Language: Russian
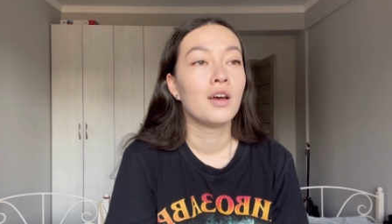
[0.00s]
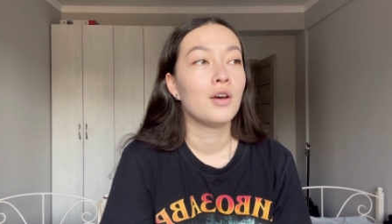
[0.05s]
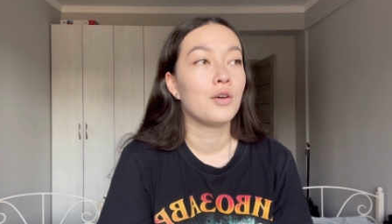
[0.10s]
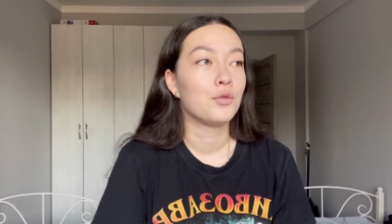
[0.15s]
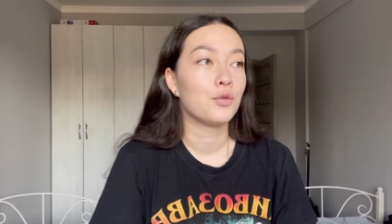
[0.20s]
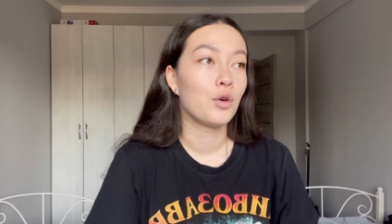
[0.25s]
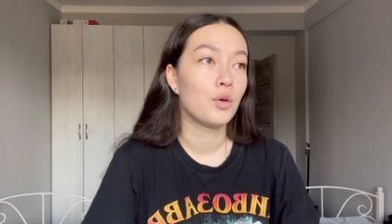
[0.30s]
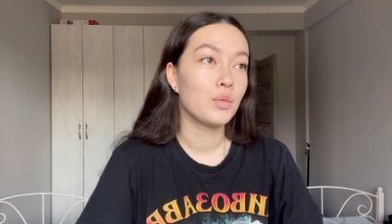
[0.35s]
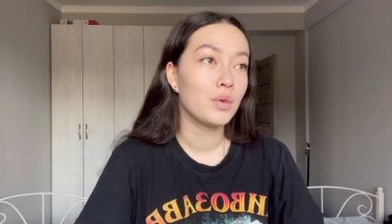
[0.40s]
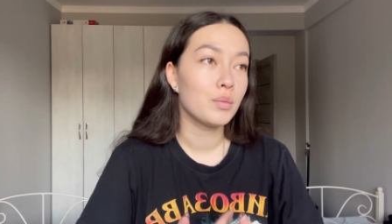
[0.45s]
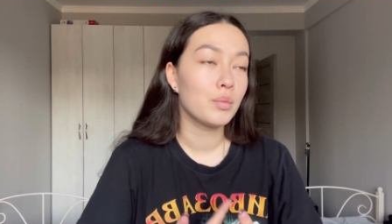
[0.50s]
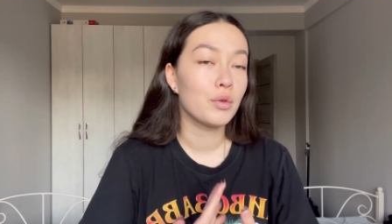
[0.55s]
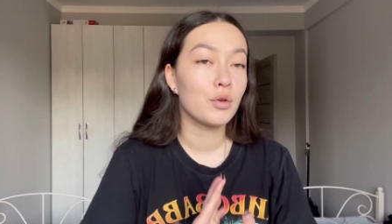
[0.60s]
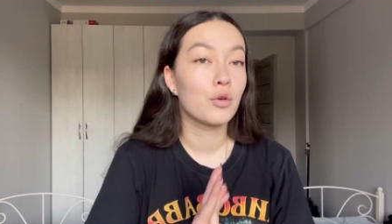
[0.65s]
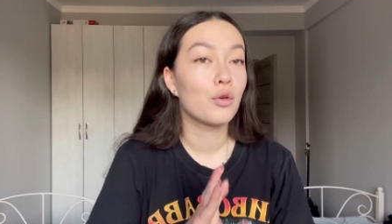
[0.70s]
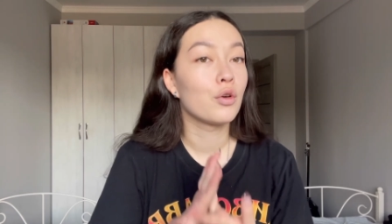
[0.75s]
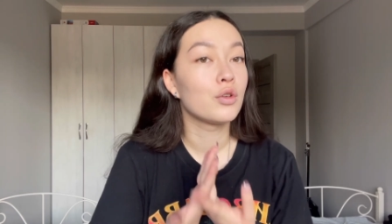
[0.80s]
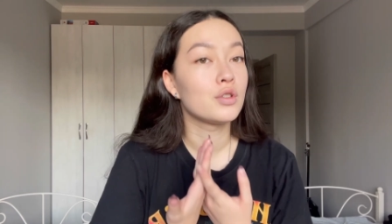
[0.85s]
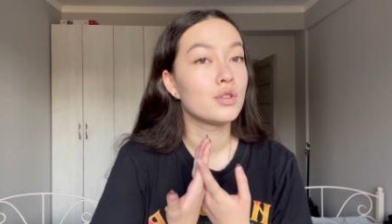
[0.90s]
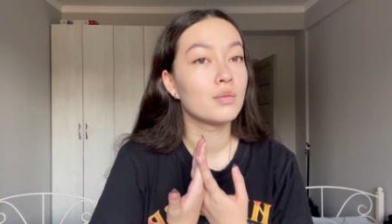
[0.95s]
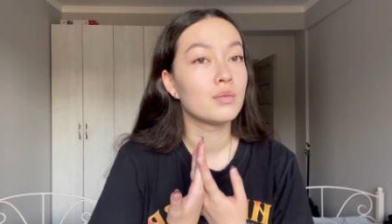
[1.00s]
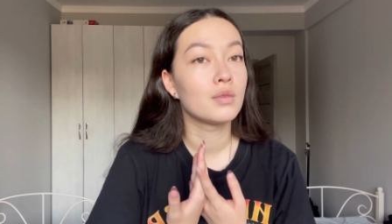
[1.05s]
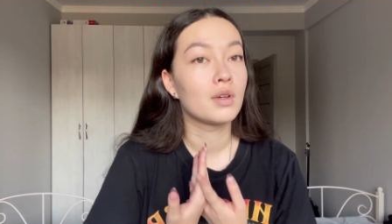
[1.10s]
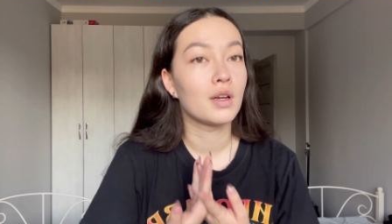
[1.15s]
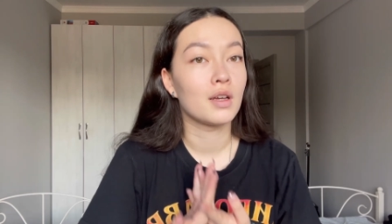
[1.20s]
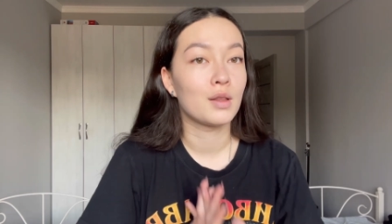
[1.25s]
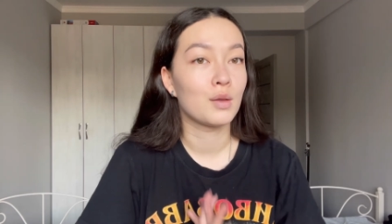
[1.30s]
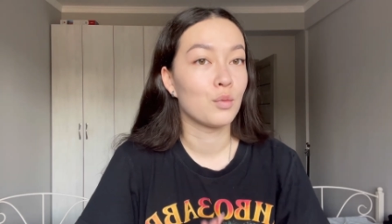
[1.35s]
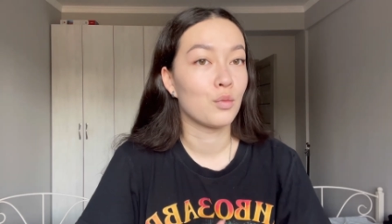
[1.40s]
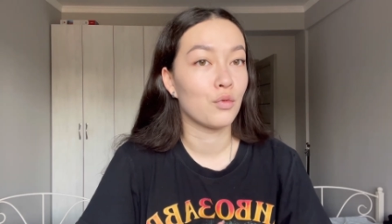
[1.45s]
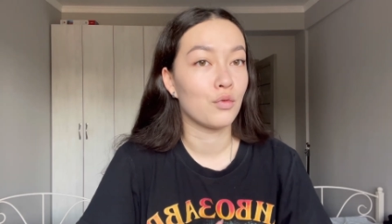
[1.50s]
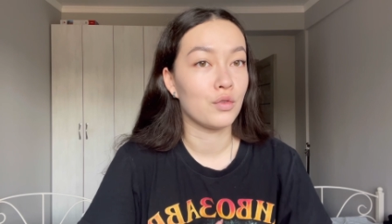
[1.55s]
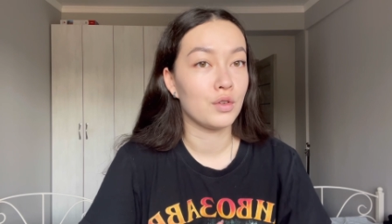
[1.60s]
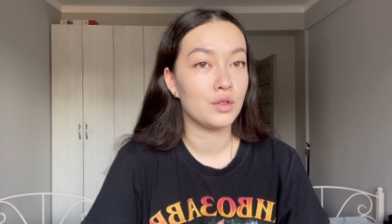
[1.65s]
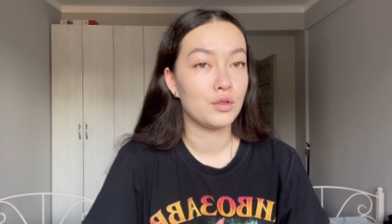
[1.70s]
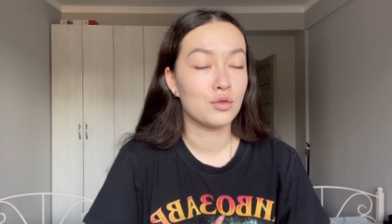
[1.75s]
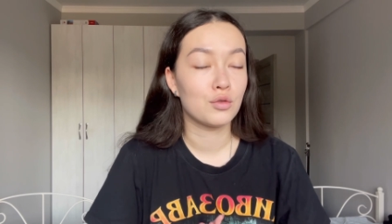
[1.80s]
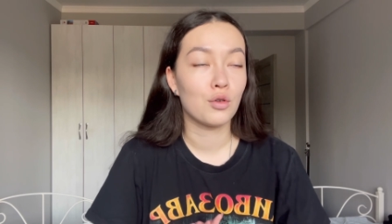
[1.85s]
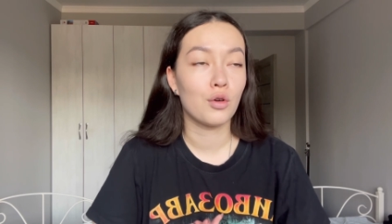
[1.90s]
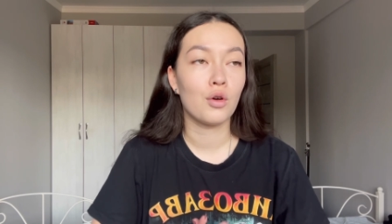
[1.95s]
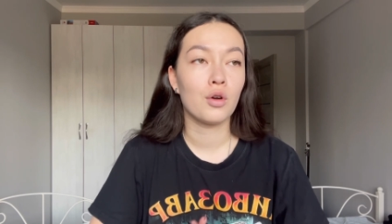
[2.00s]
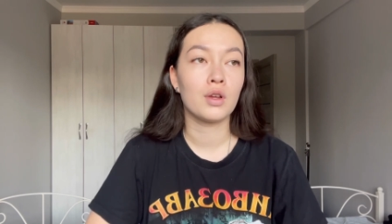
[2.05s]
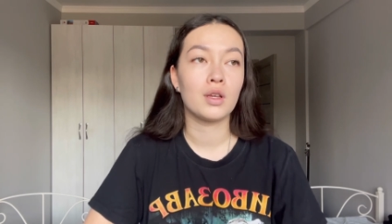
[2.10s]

Ну а мы переходим к этому видео,